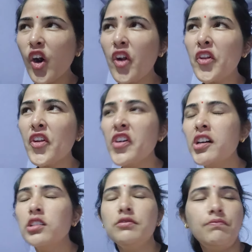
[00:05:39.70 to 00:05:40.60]
गुन्नू
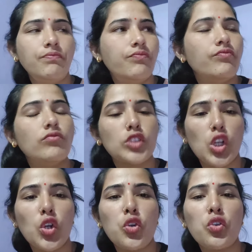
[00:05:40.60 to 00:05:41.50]

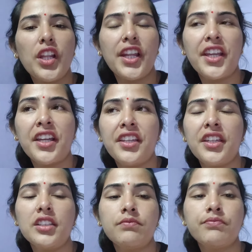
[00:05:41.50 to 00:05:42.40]
गुन्नू लेने
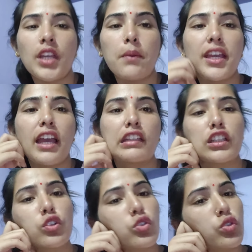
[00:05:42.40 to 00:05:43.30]
गई हैं अभी आई
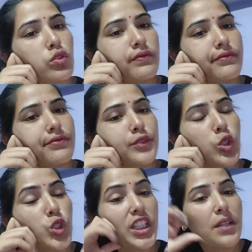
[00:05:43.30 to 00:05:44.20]
थी गुन्नू
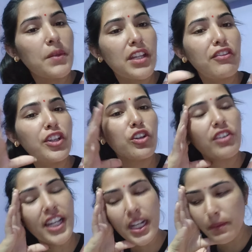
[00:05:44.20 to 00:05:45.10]
उन्हीं ने मेरी वीडियो
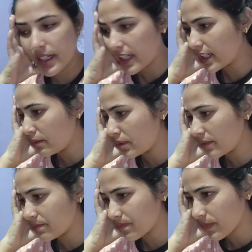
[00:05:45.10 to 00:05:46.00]
वगैरह बनाई अभी
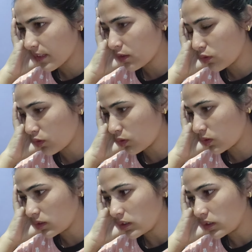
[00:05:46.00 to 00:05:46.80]
तो